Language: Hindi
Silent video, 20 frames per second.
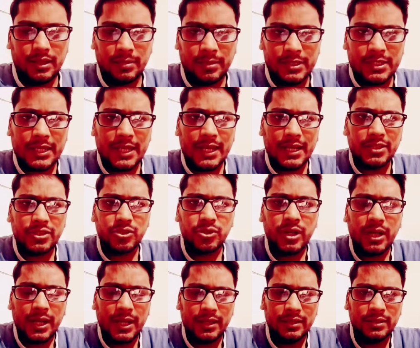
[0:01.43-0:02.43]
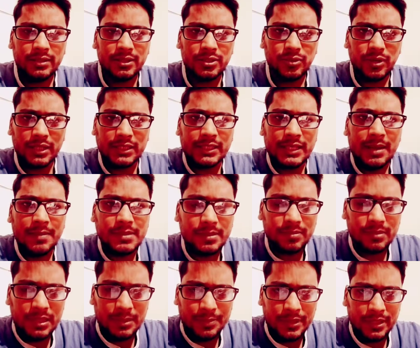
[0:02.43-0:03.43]
नमस्कार जोहार स्वागत है आप
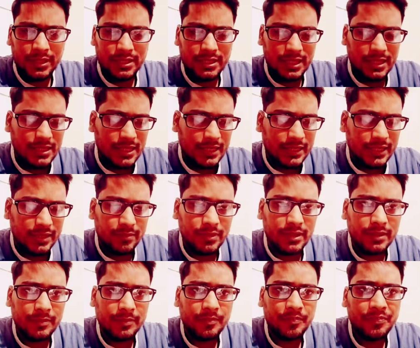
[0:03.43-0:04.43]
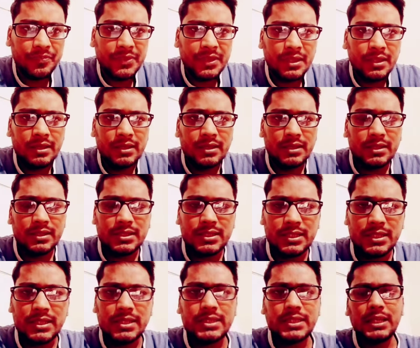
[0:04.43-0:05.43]
सबका परीक्षा साथी में
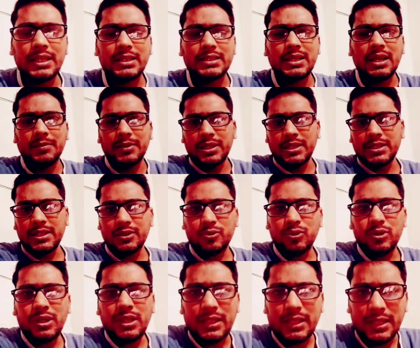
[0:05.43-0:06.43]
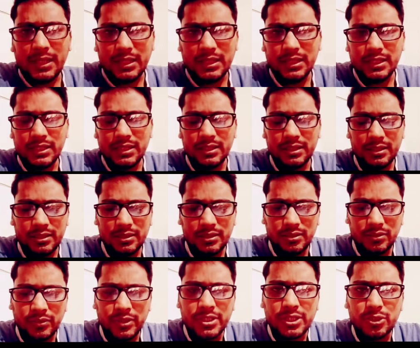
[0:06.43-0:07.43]
सीजीएल एग्जामिनेशन को लेकर के
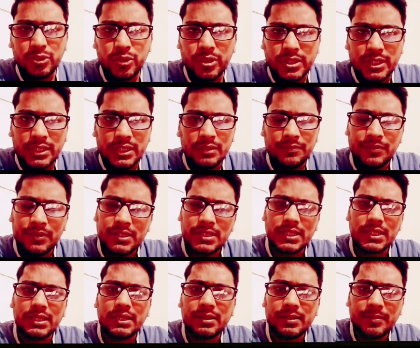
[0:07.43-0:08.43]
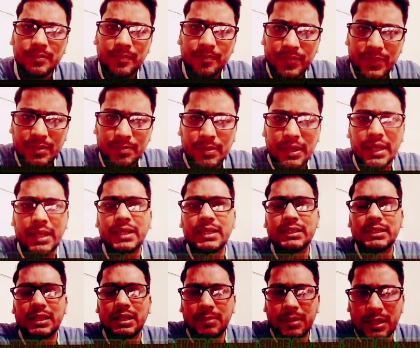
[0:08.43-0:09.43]
वस्तु स्थिति फिर से पहले
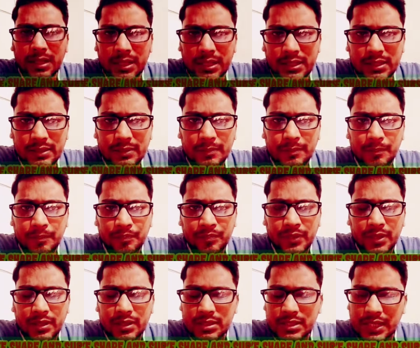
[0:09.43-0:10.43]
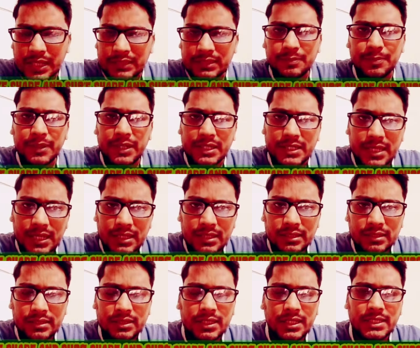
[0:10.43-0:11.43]
की तरह बन गई है छात्र परेशान
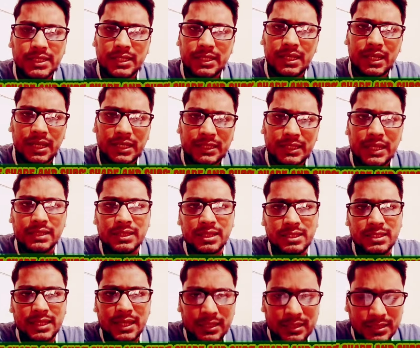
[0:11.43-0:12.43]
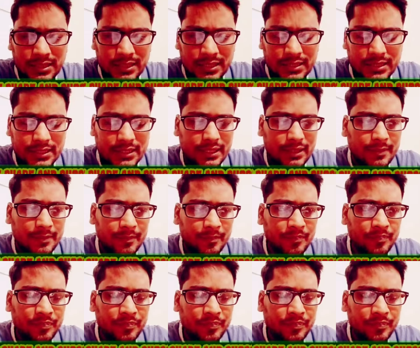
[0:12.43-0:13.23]
है जैसे कि लगातार दस साल से हैं ठीक है